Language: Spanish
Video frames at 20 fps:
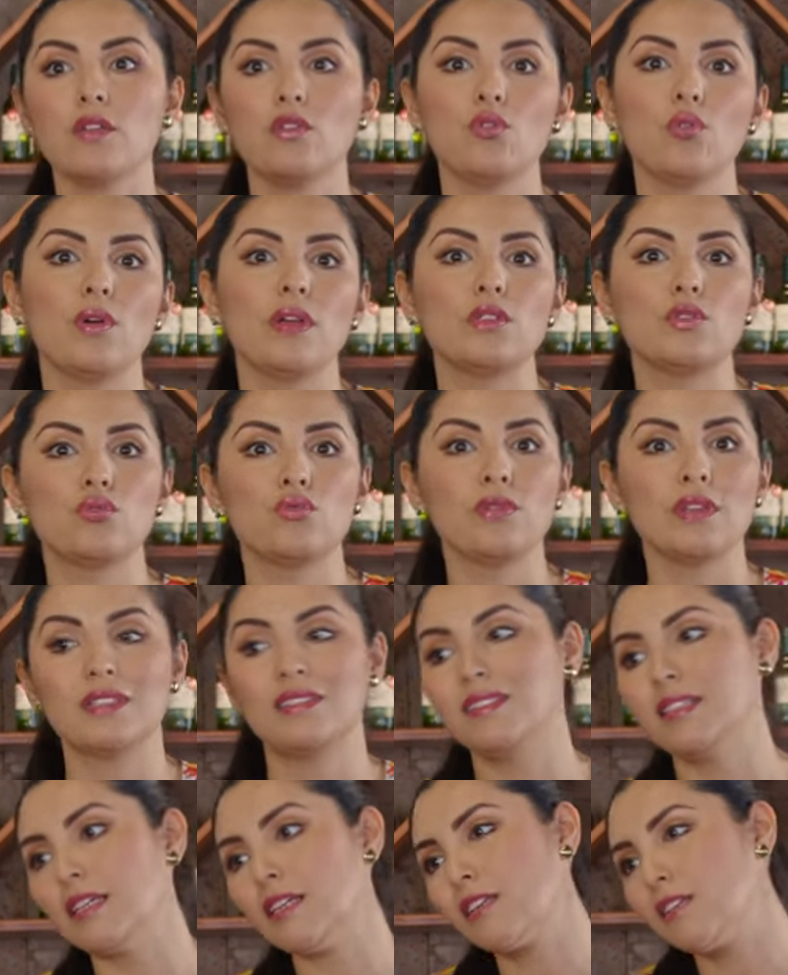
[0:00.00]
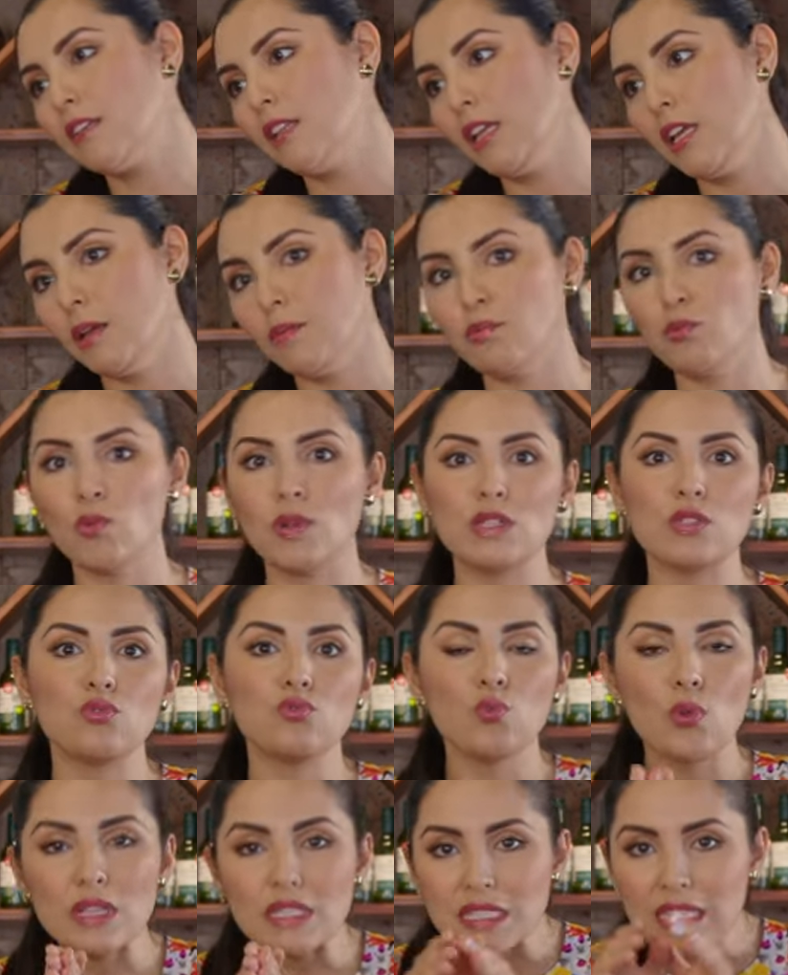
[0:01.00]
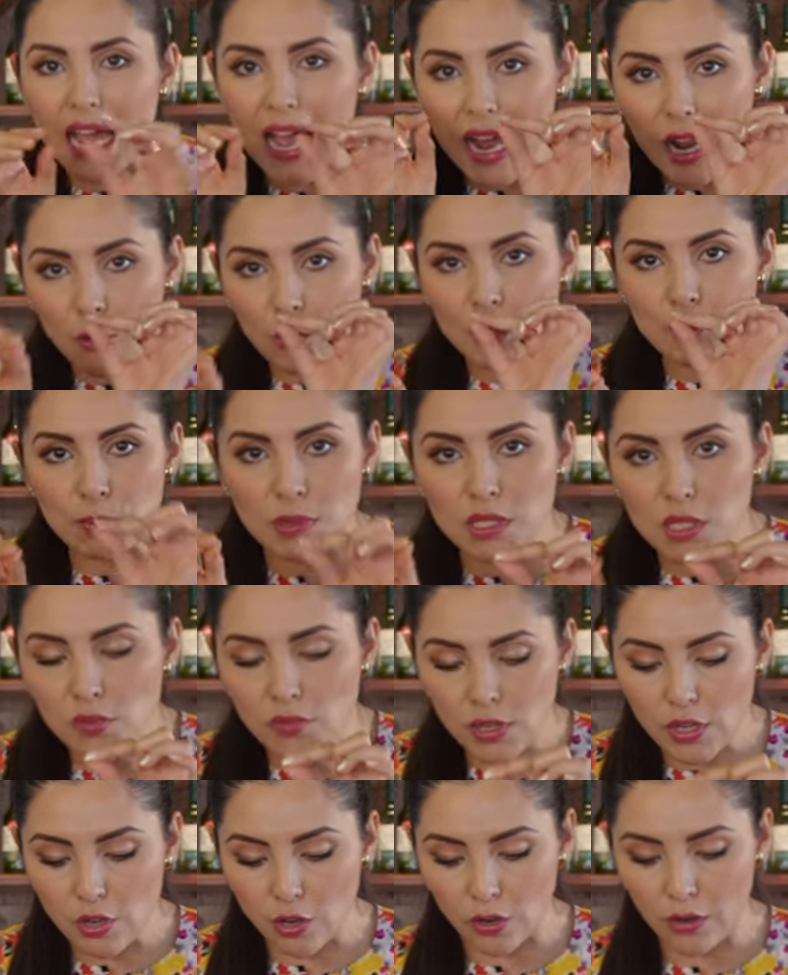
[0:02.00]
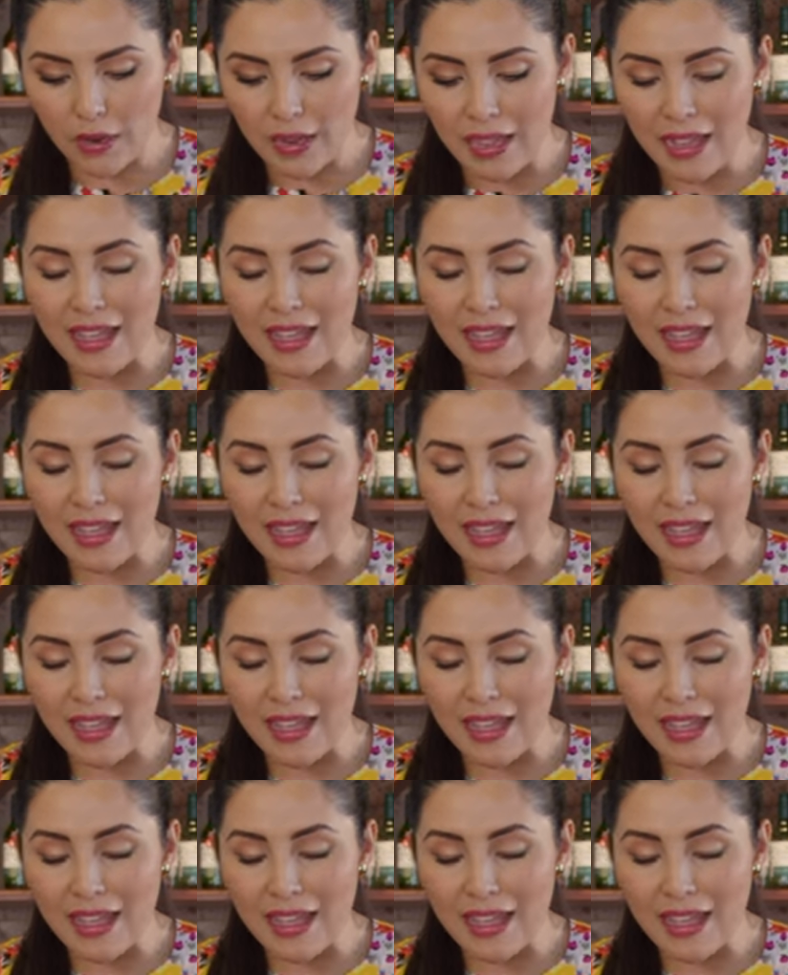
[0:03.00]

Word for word: no es un Stack Slip, no es, no es algo específico.